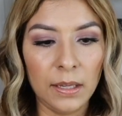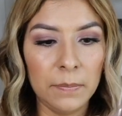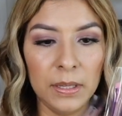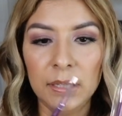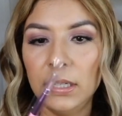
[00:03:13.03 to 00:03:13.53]

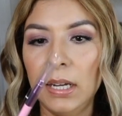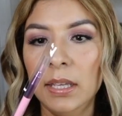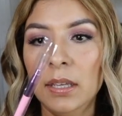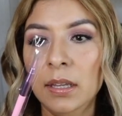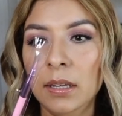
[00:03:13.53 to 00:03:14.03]
también
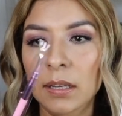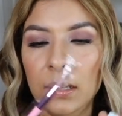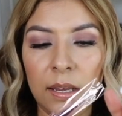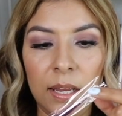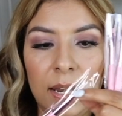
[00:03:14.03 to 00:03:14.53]
trae
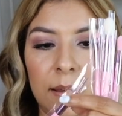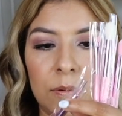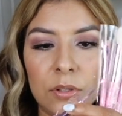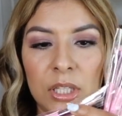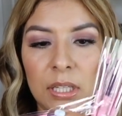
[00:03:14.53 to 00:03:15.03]
eh, la
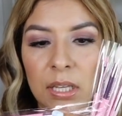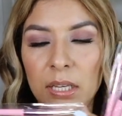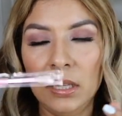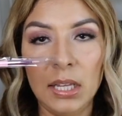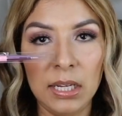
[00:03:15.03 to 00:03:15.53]
brocha
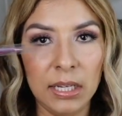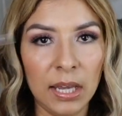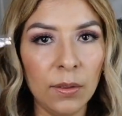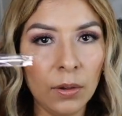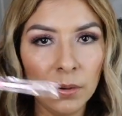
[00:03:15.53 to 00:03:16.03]
del
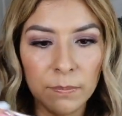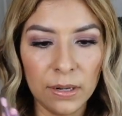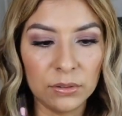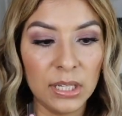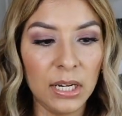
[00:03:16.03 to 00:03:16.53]
delineador,
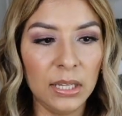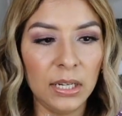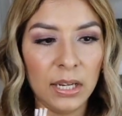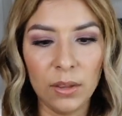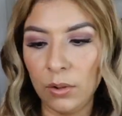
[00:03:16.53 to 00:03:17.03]
para usar el
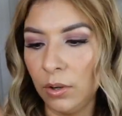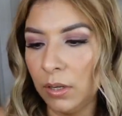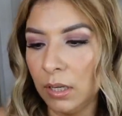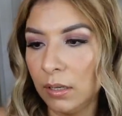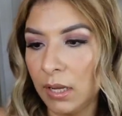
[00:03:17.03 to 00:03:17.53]
delineador
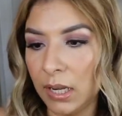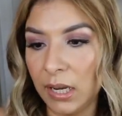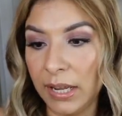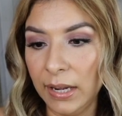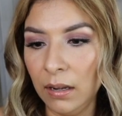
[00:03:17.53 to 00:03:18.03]

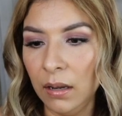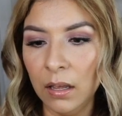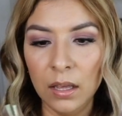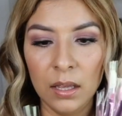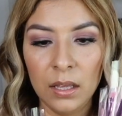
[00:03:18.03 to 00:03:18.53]
en gel.
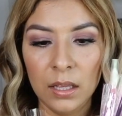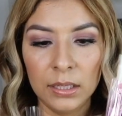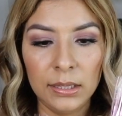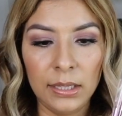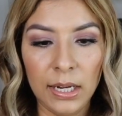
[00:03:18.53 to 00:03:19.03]

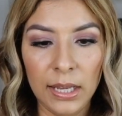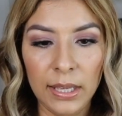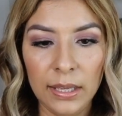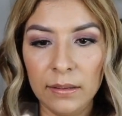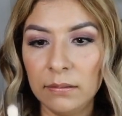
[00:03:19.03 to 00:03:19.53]

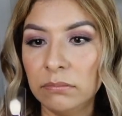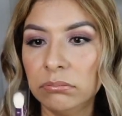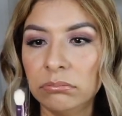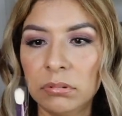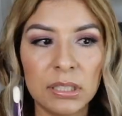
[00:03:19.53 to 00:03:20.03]
Trae,
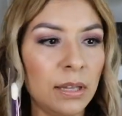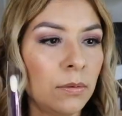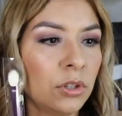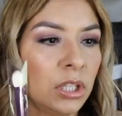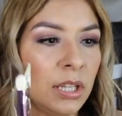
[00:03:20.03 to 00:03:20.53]
esta
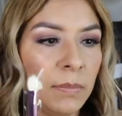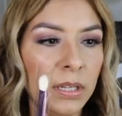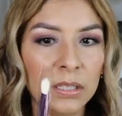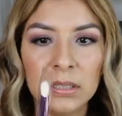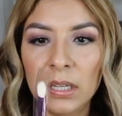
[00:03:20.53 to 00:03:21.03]
brocha
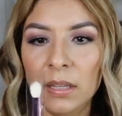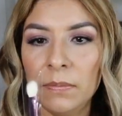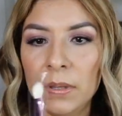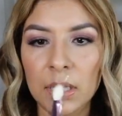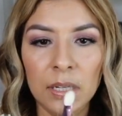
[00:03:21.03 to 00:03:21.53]
también está
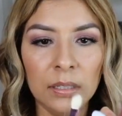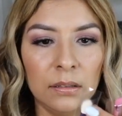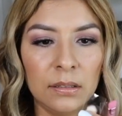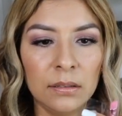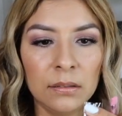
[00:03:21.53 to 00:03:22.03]
divina
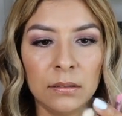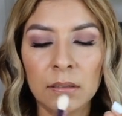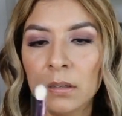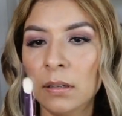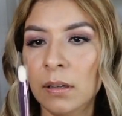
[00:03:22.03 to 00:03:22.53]

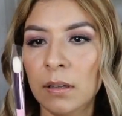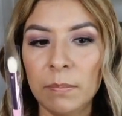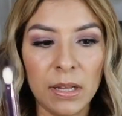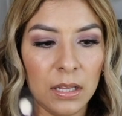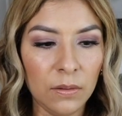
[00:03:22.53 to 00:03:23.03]

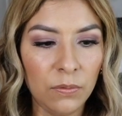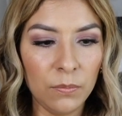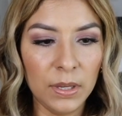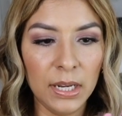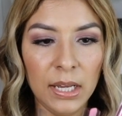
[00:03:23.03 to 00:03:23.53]
para
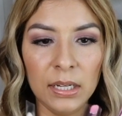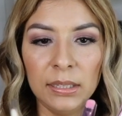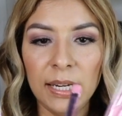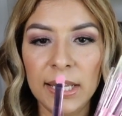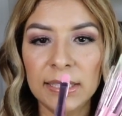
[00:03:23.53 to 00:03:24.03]
difuminar.
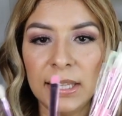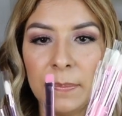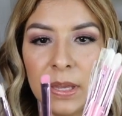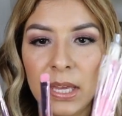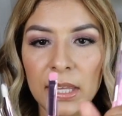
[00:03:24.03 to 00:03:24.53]
Trae
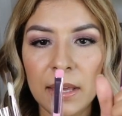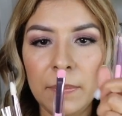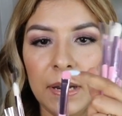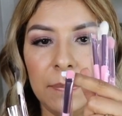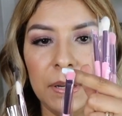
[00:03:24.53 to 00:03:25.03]
esta pequeña
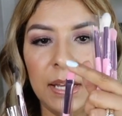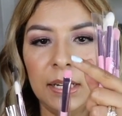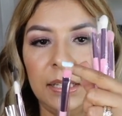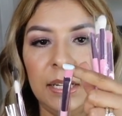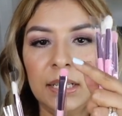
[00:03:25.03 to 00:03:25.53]
para
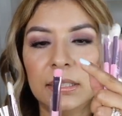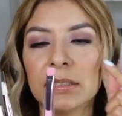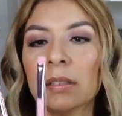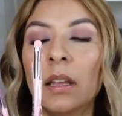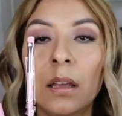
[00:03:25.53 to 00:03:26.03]
aplicarte las,
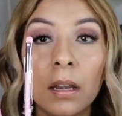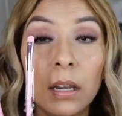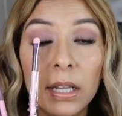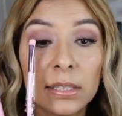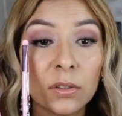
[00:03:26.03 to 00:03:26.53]

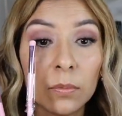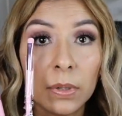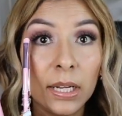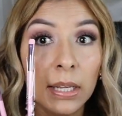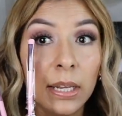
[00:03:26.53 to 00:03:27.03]
la
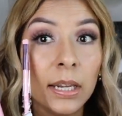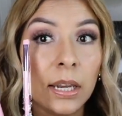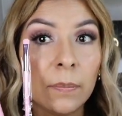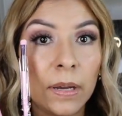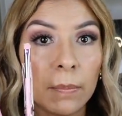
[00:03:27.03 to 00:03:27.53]
sombra en
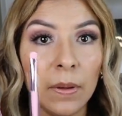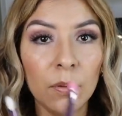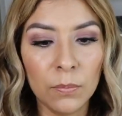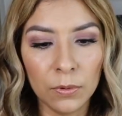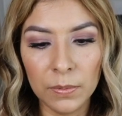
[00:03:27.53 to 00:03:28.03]
el
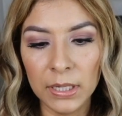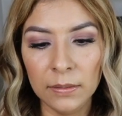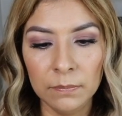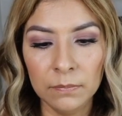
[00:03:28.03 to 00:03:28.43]
párpado móvil.